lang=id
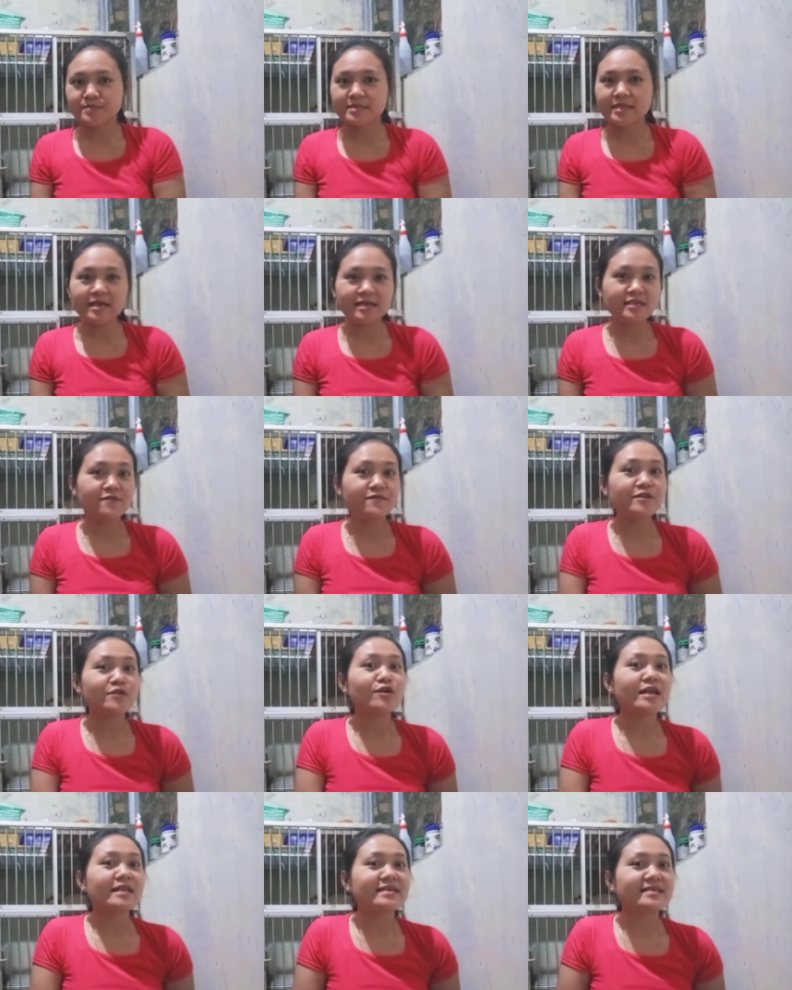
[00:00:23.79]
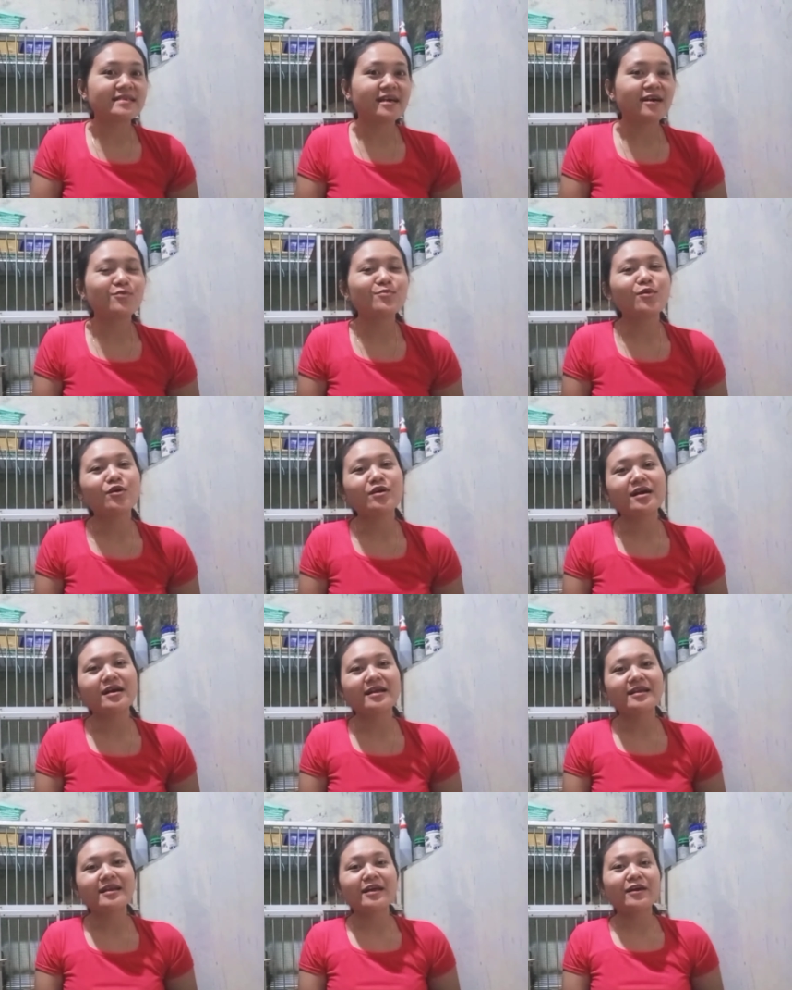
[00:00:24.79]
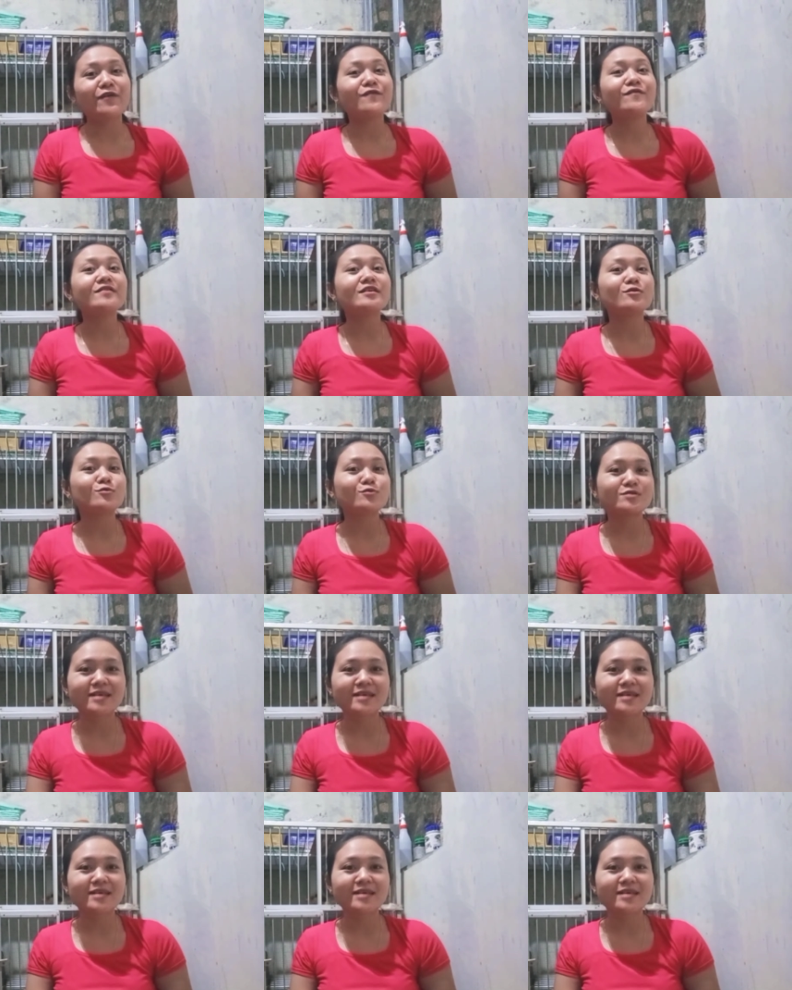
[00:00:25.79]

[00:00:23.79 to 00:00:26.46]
Nah, di video kali ini aku mau nge-review